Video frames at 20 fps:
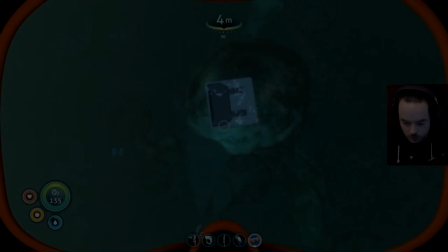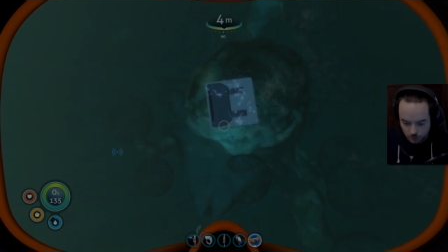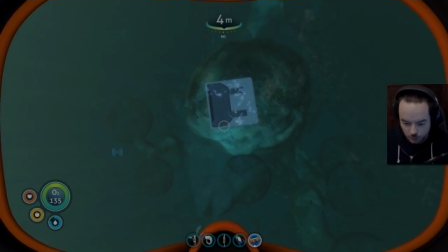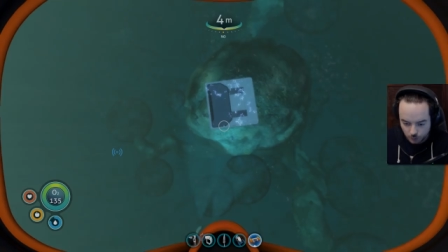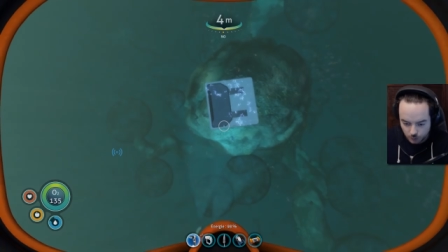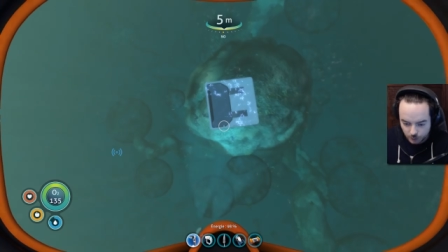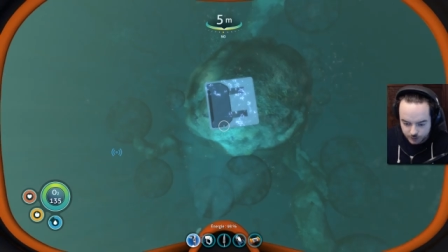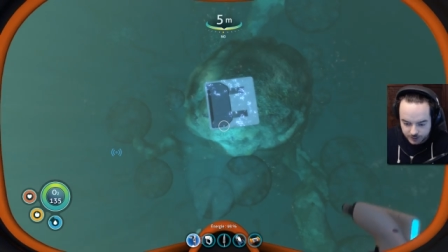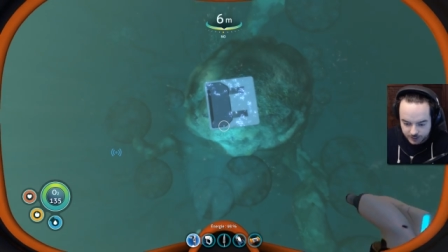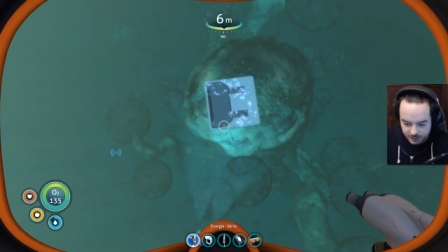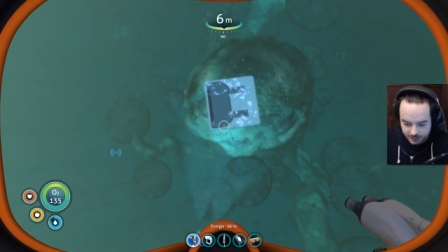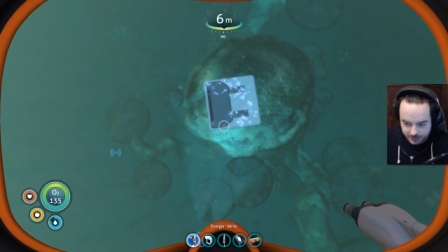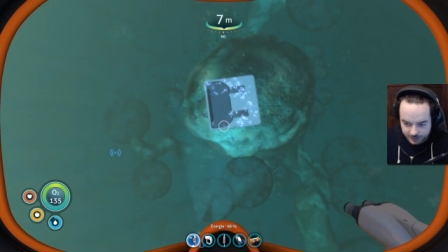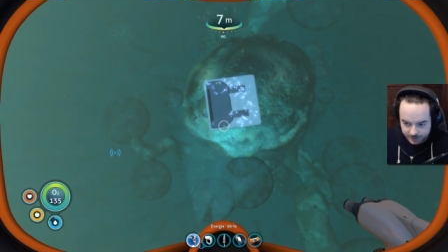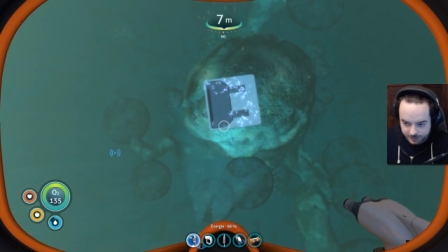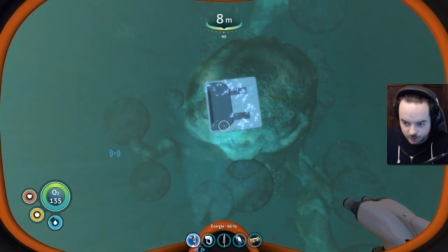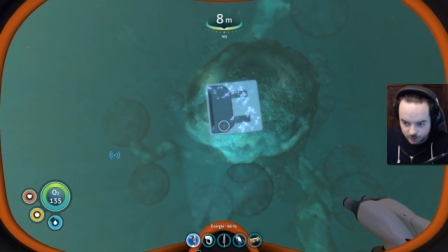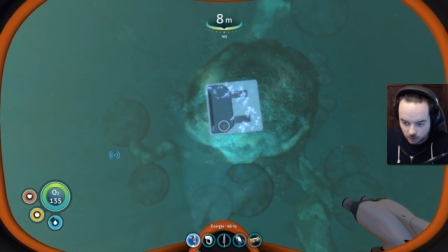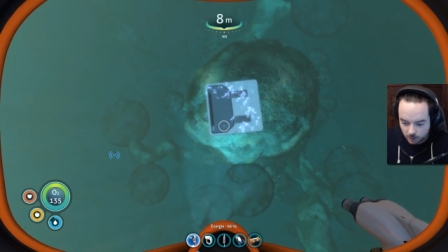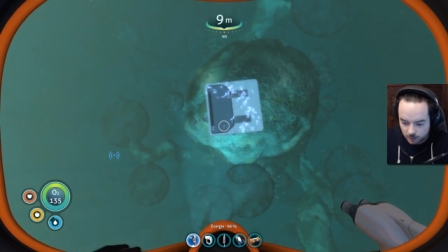Ok,
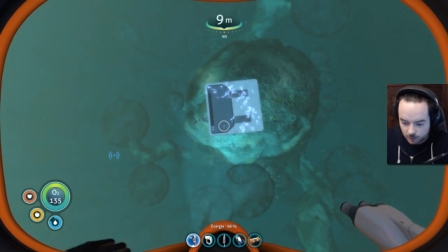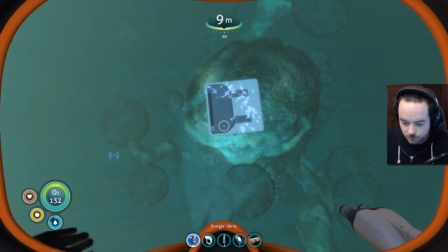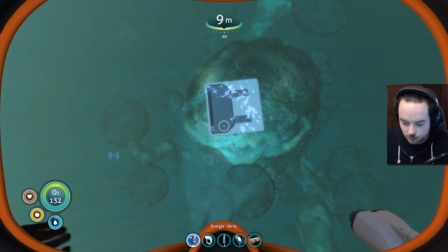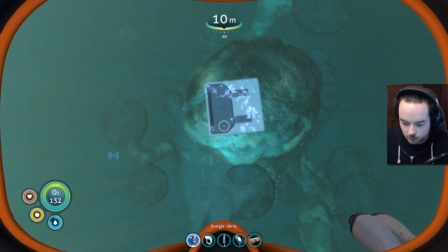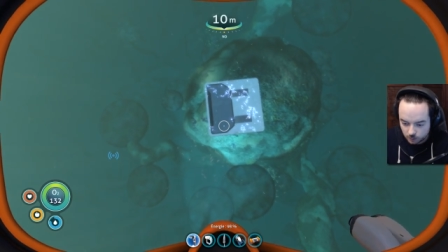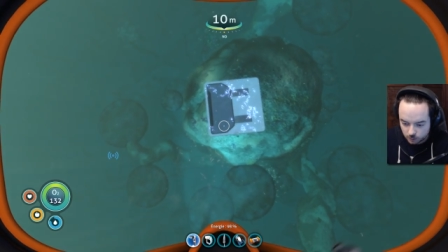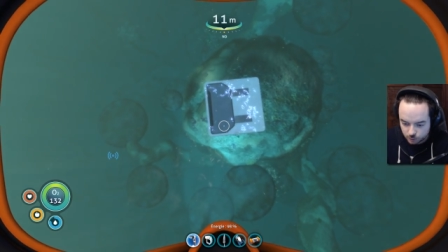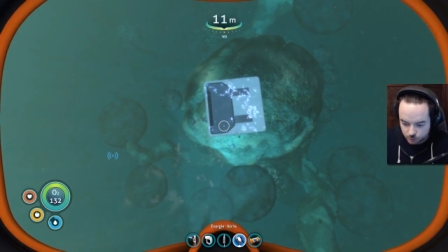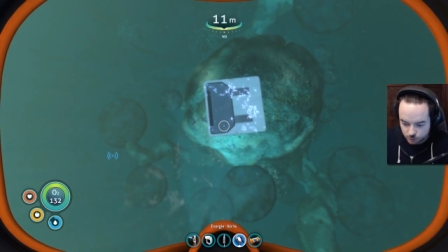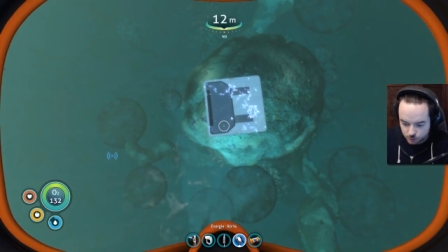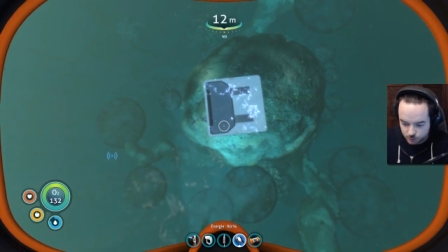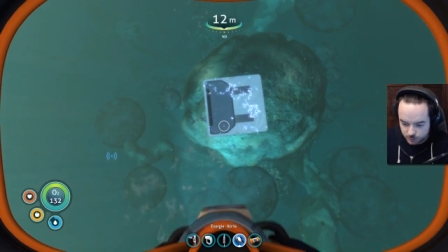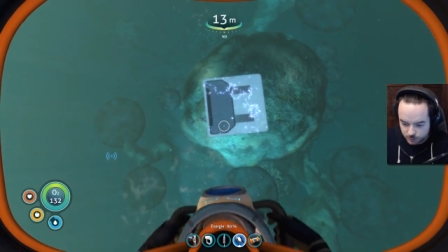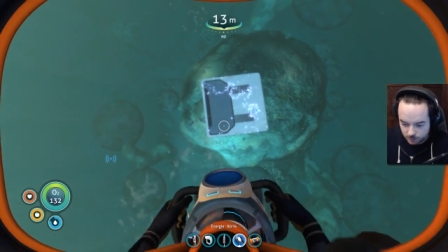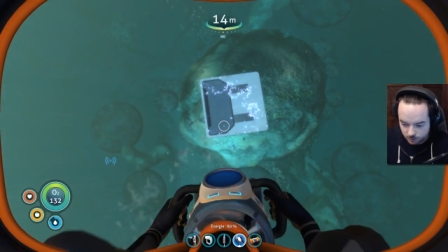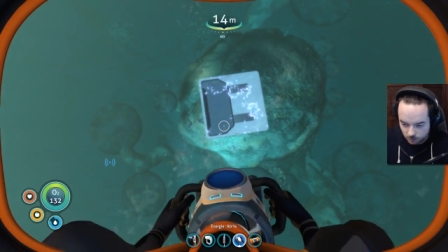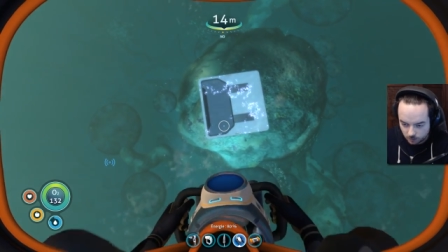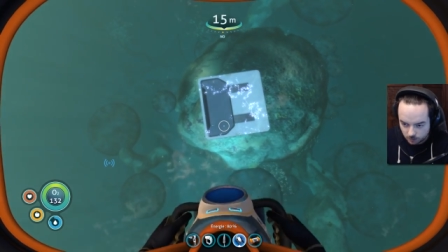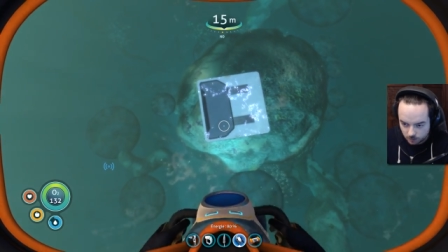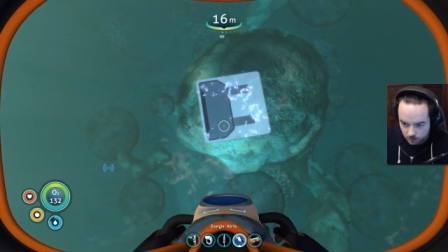normalement je suis
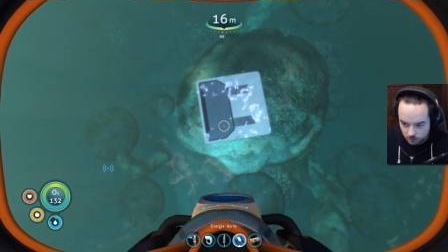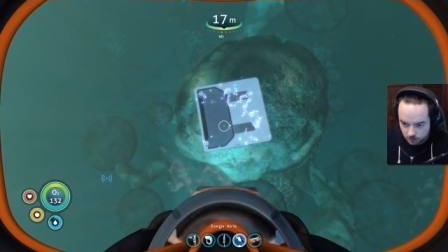bon.